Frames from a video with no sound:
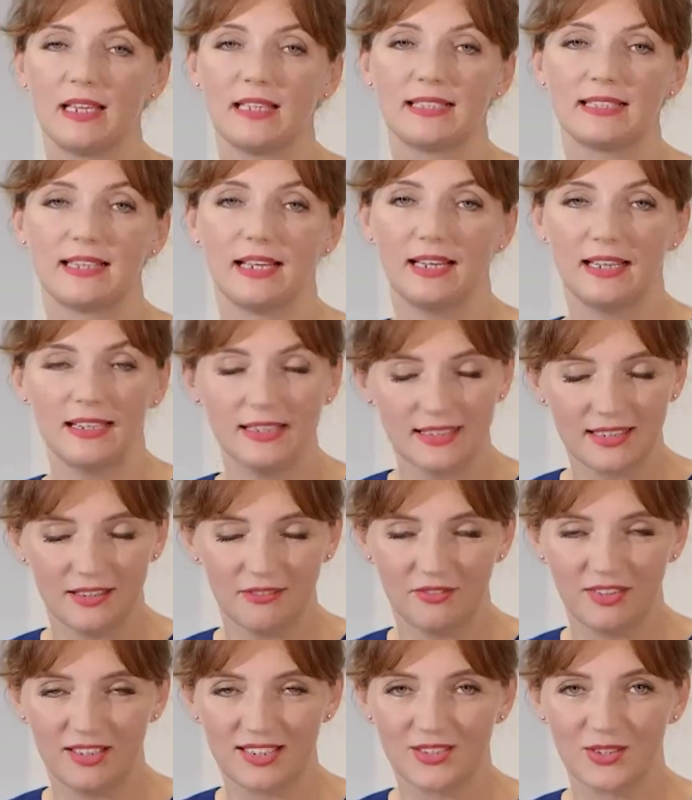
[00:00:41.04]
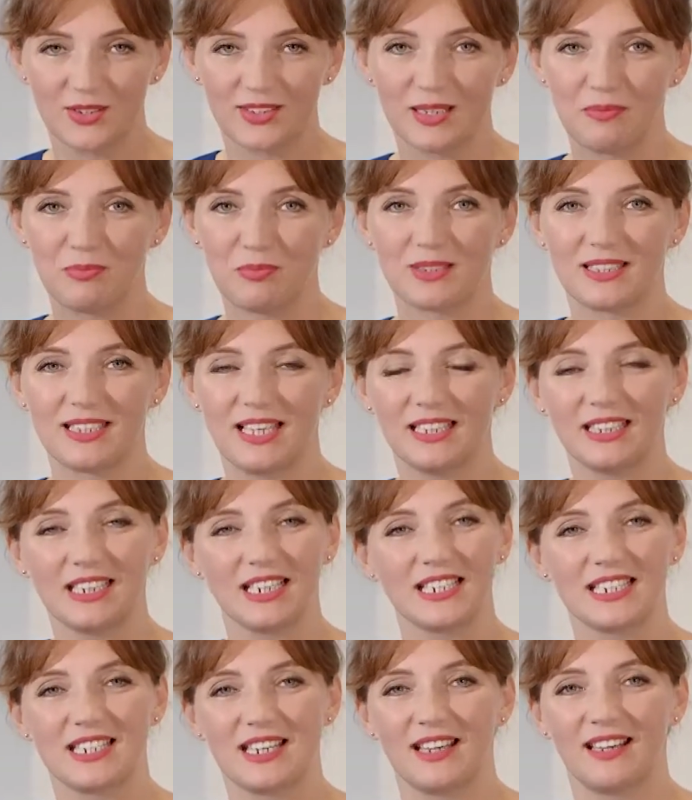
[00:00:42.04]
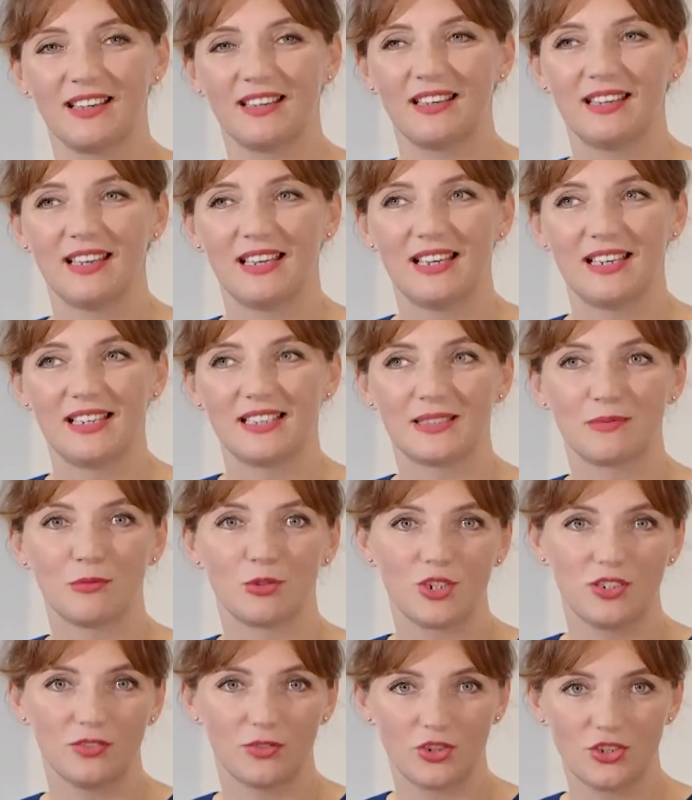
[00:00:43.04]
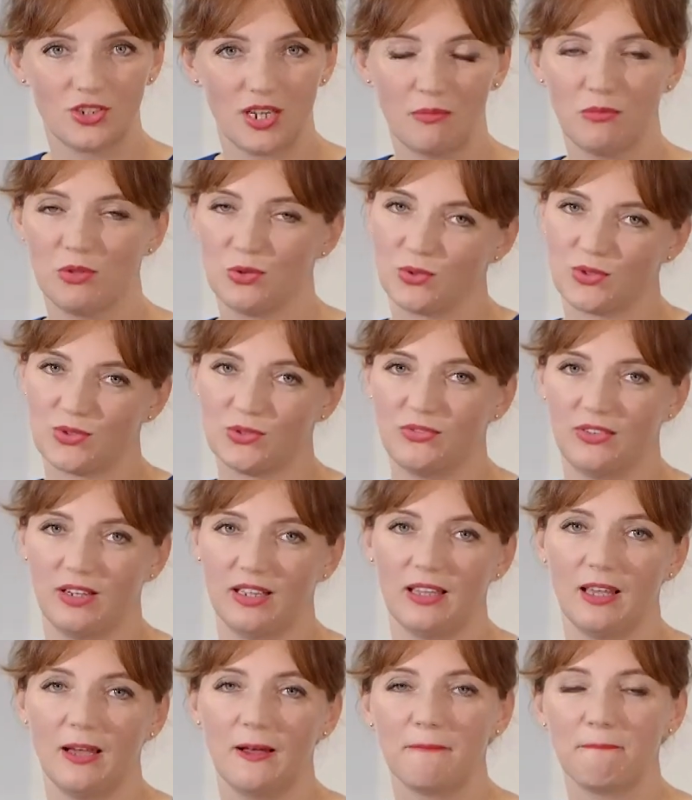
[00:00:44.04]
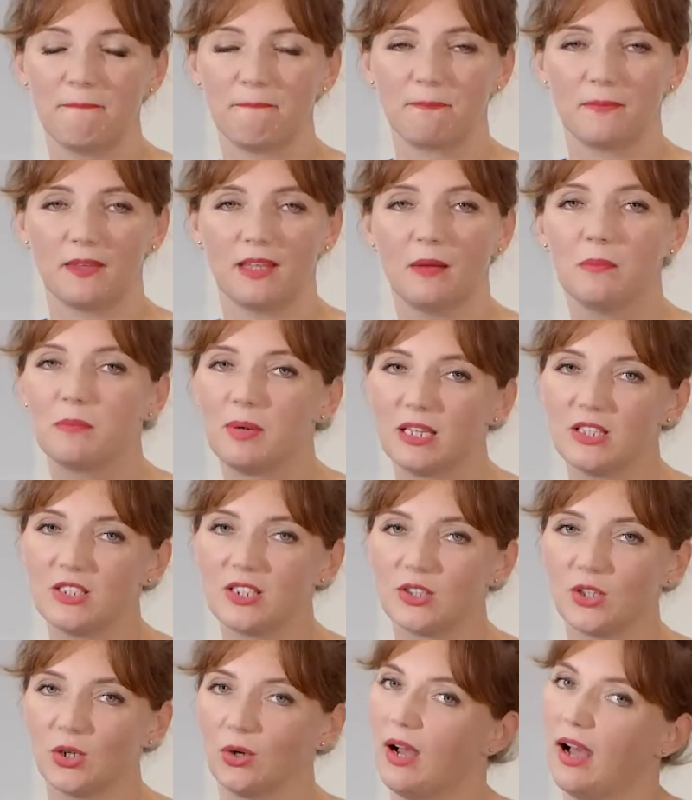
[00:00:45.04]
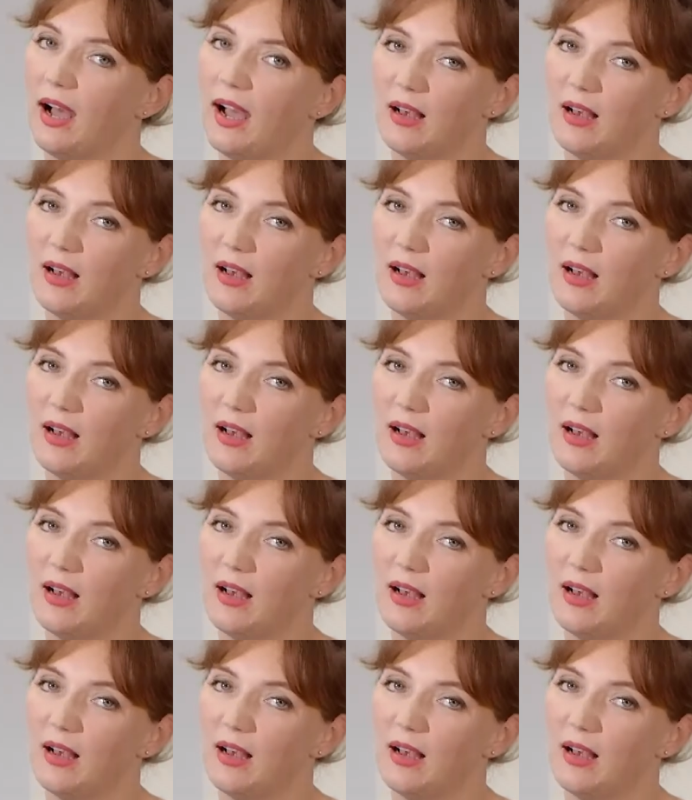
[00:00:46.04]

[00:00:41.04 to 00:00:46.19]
zachęcam was do zapoznania się z możliwościami usuwania. Będzie to